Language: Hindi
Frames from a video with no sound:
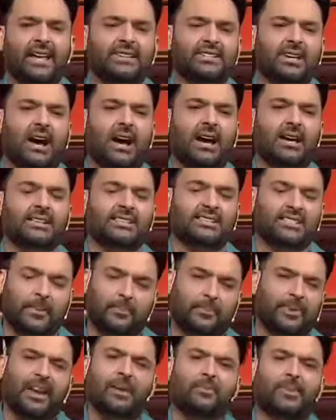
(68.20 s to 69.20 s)
हैं जहां
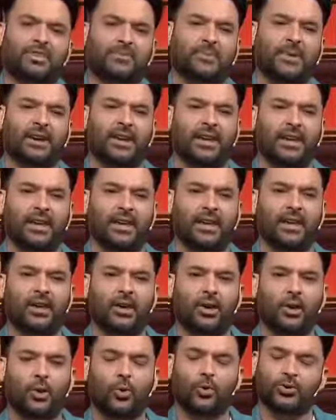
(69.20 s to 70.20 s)
सपने बचपन के
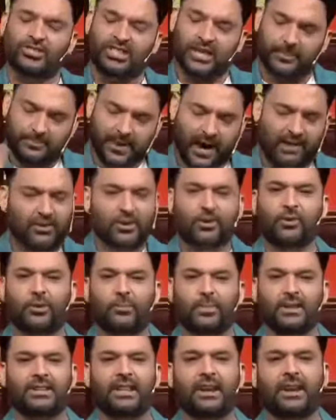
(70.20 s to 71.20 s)
उससे पावन कोई
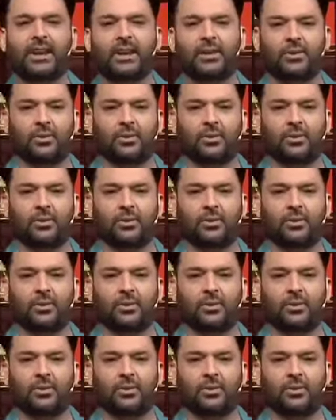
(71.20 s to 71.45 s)
मंदिर नहीं